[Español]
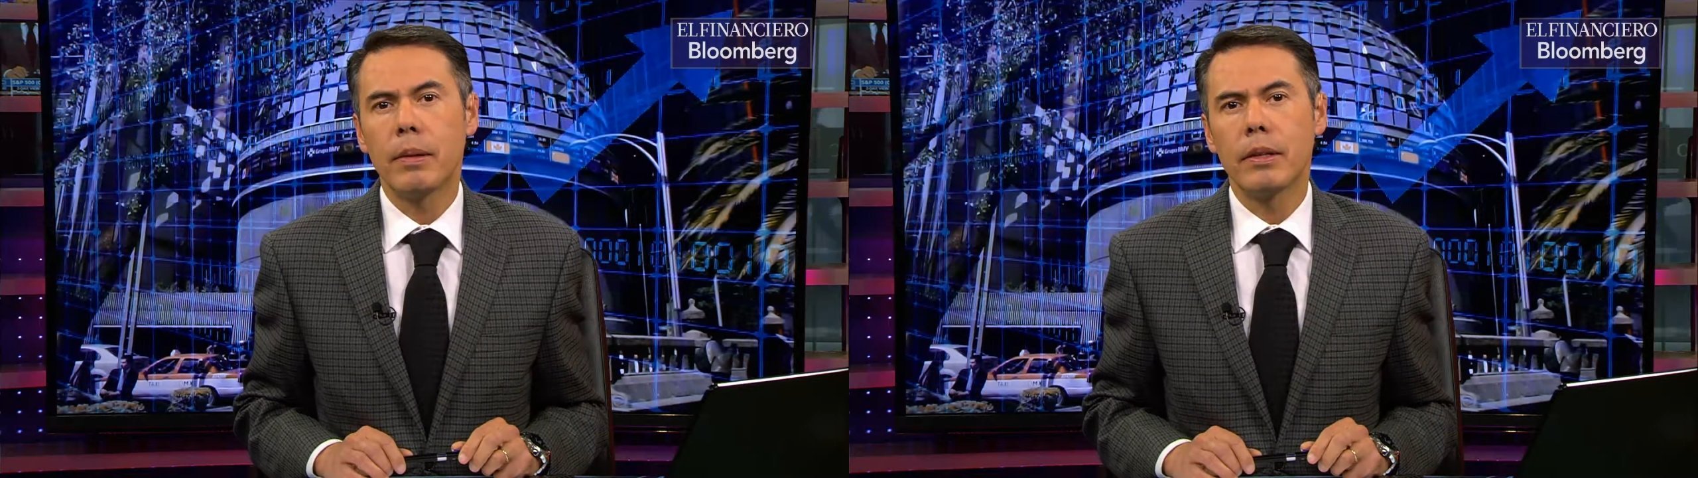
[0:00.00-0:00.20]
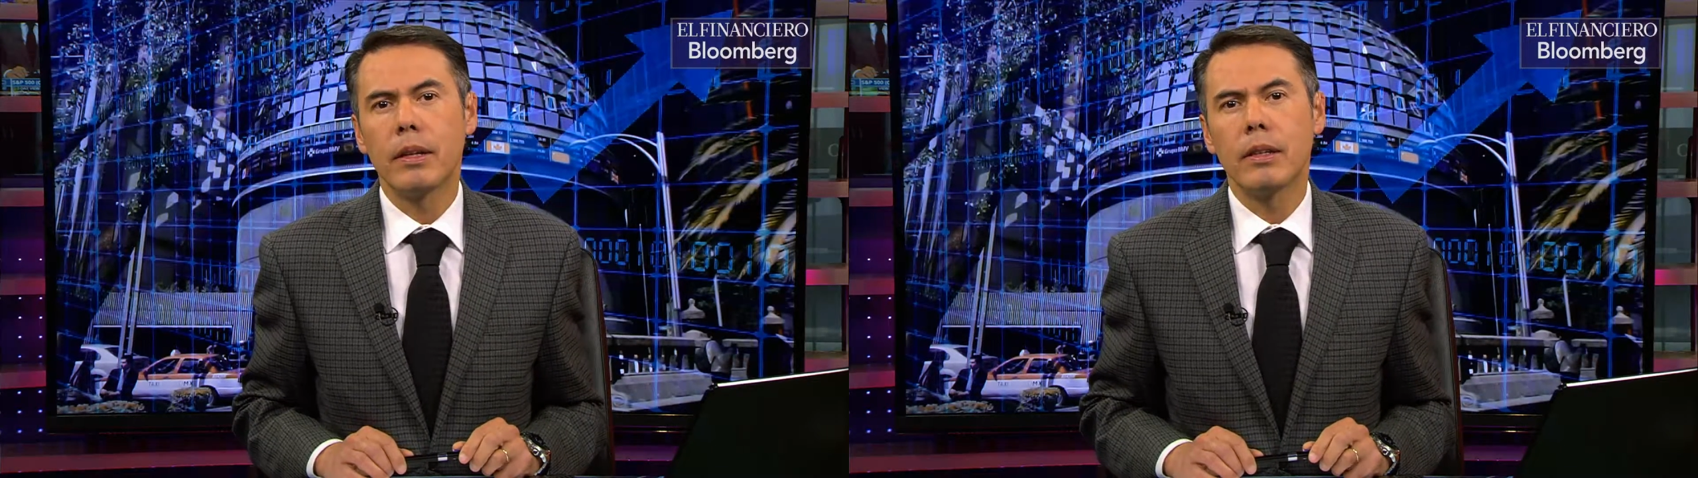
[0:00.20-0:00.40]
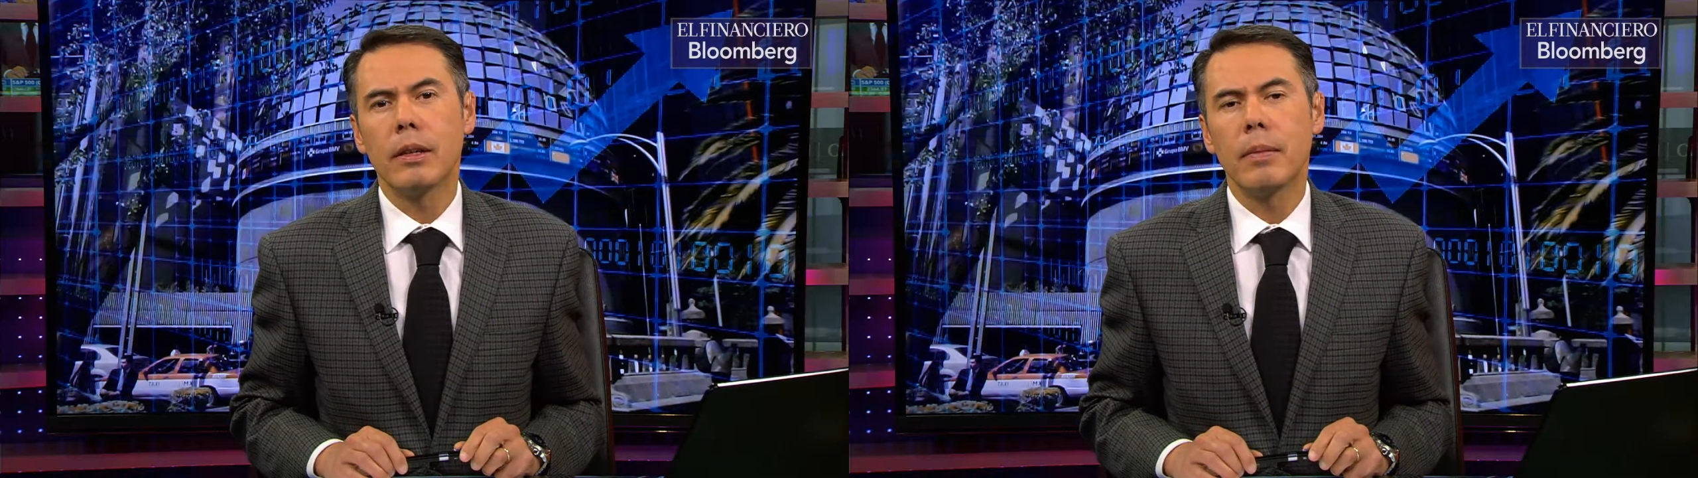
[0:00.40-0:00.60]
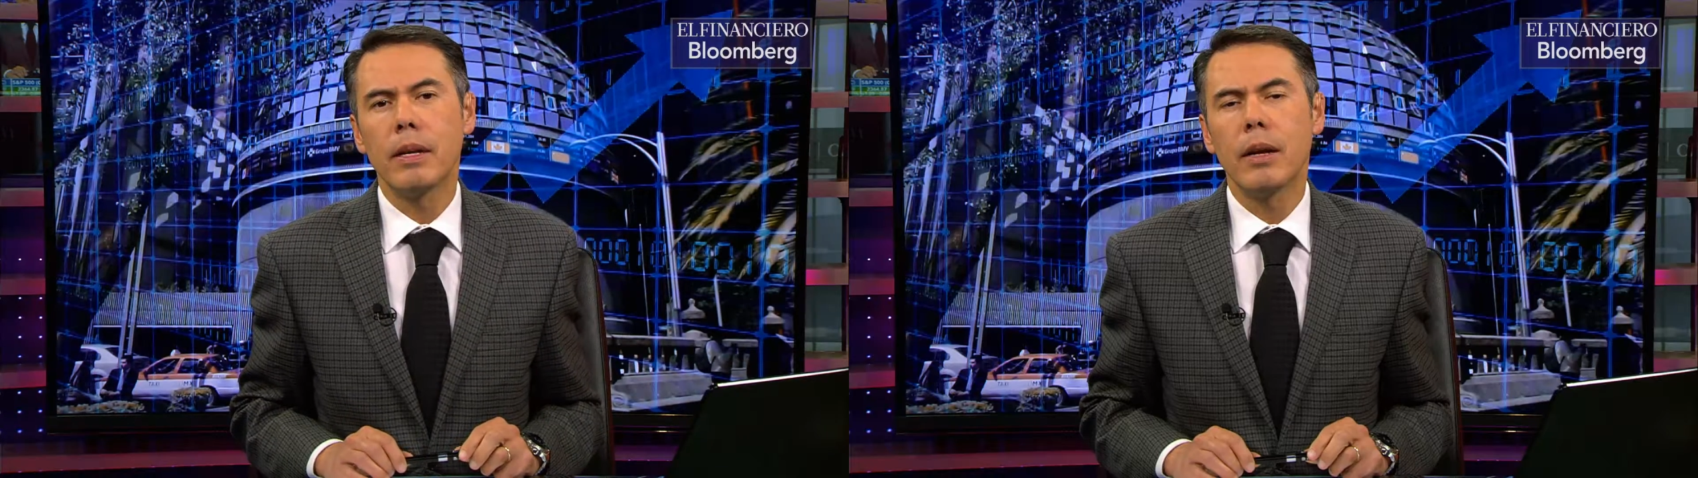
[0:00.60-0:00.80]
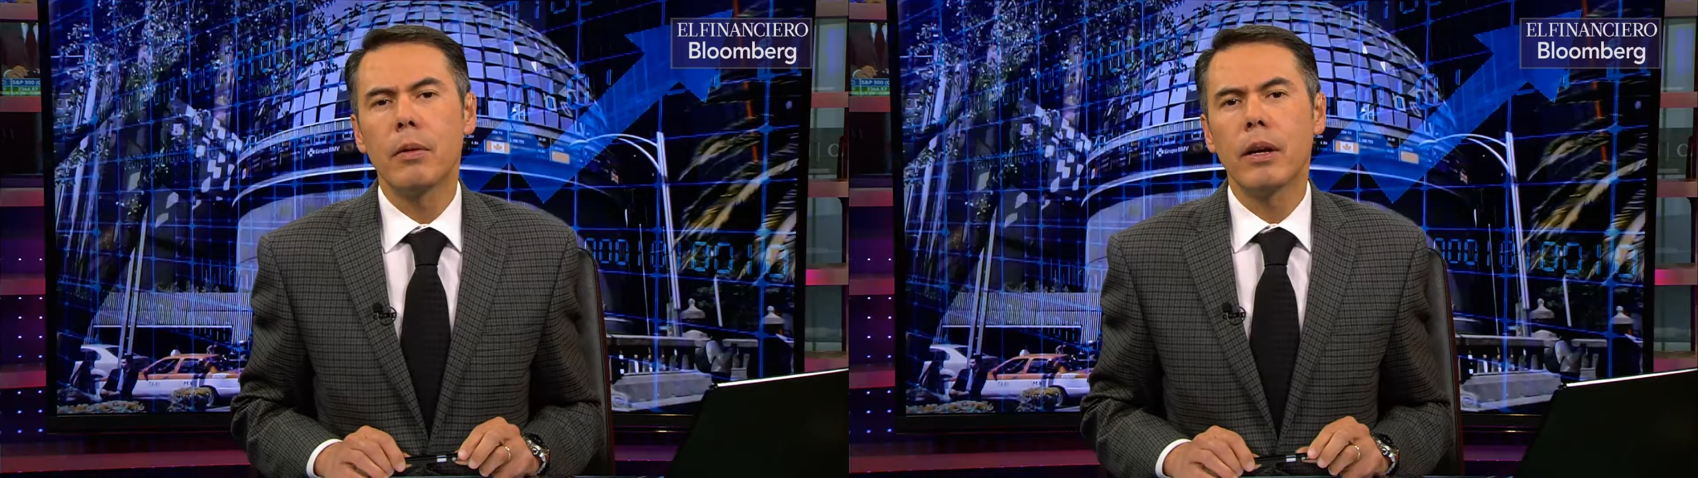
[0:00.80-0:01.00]
presentada esta
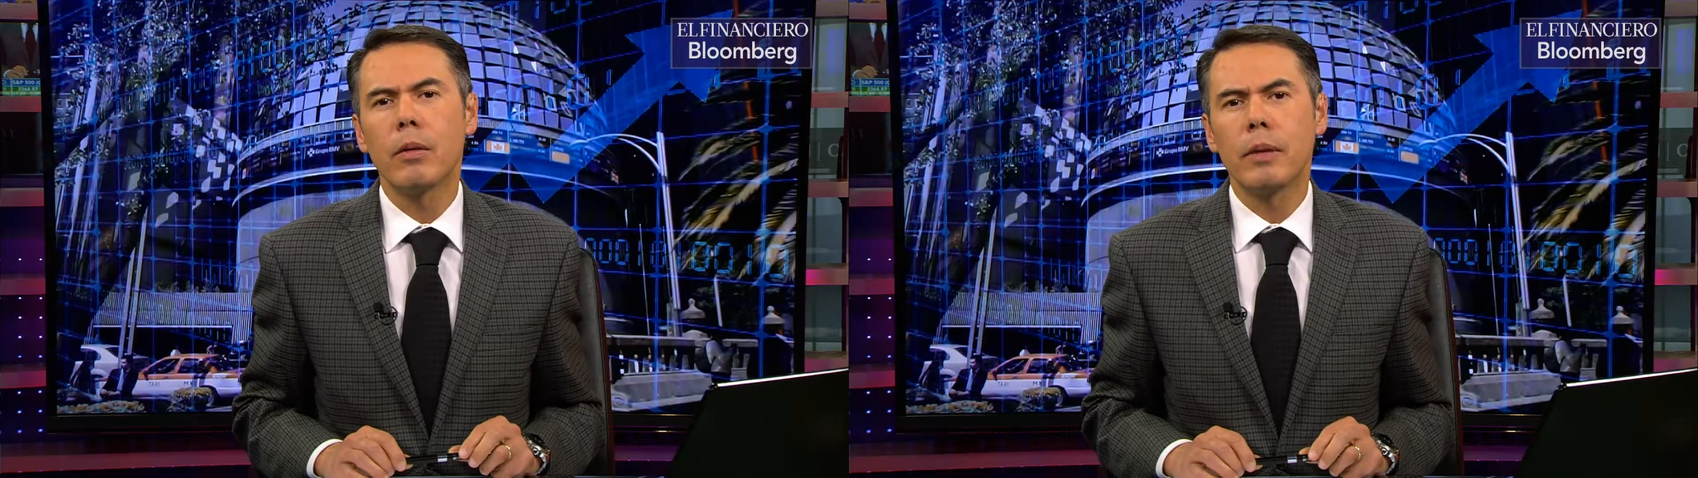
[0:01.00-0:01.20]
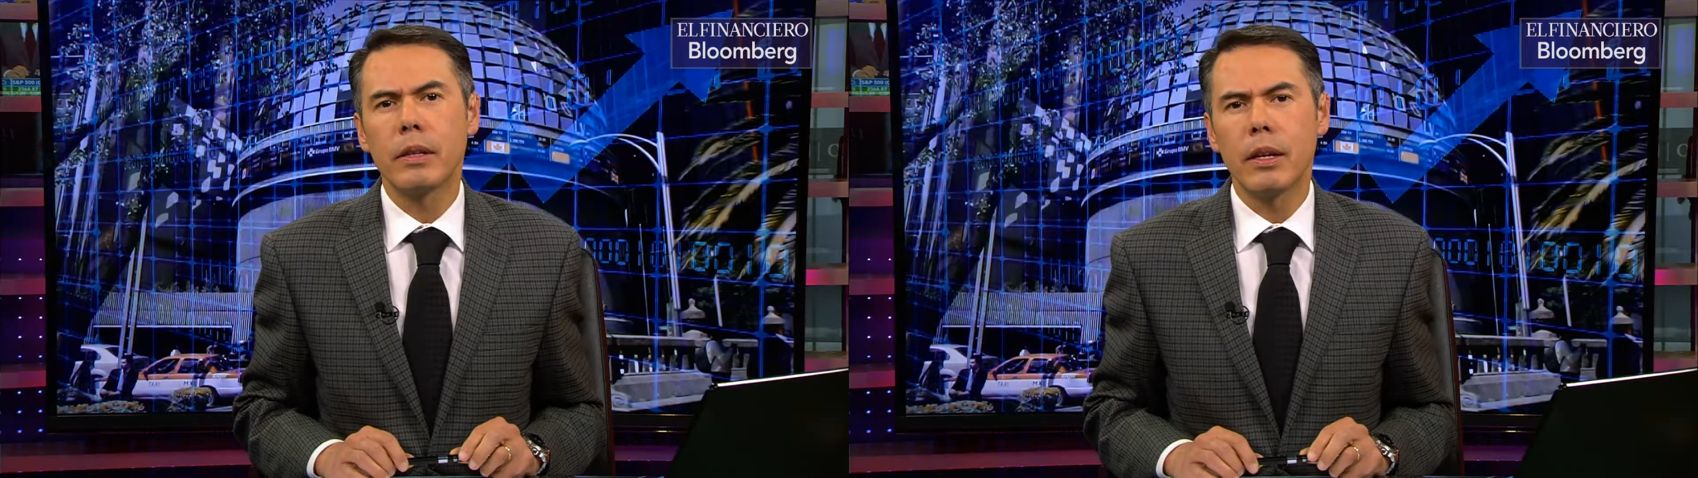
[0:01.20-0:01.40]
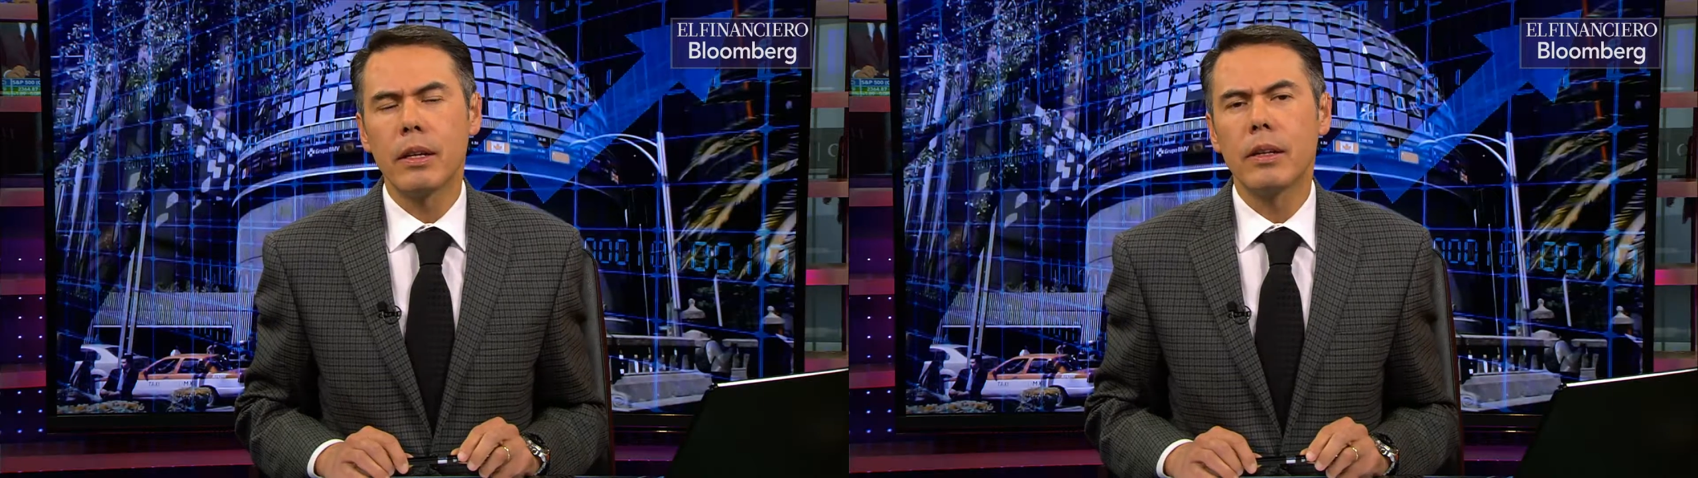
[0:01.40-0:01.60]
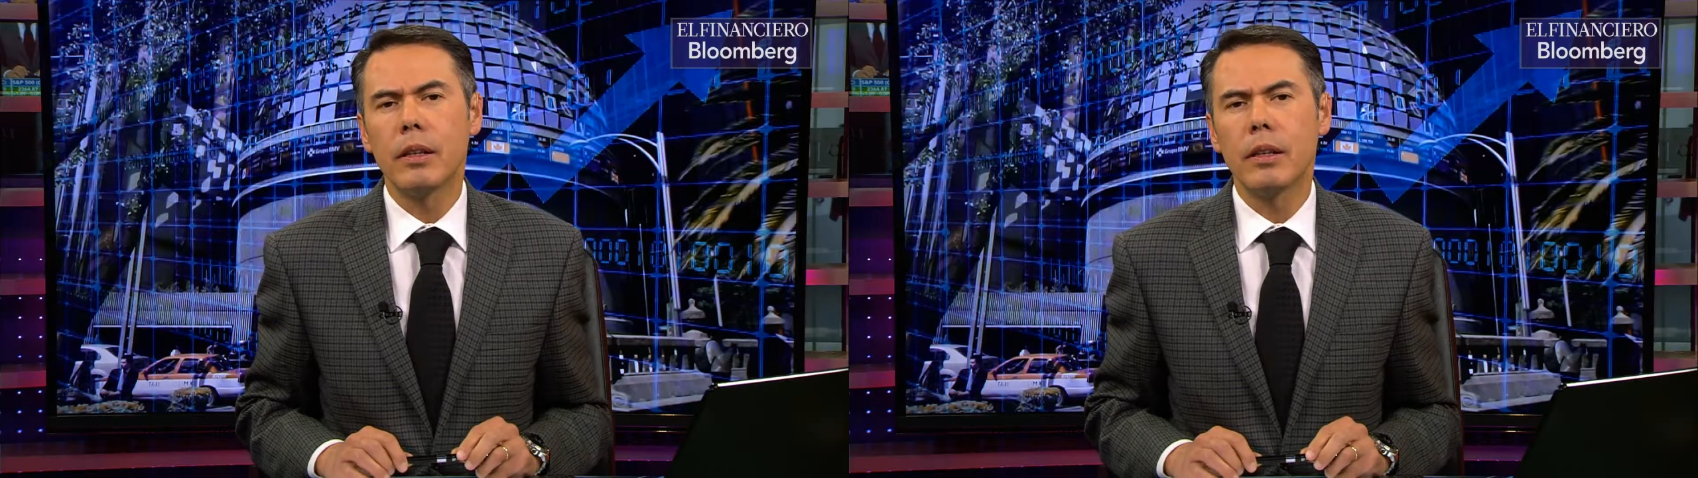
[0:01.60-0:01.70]
mañana, voy a conversar en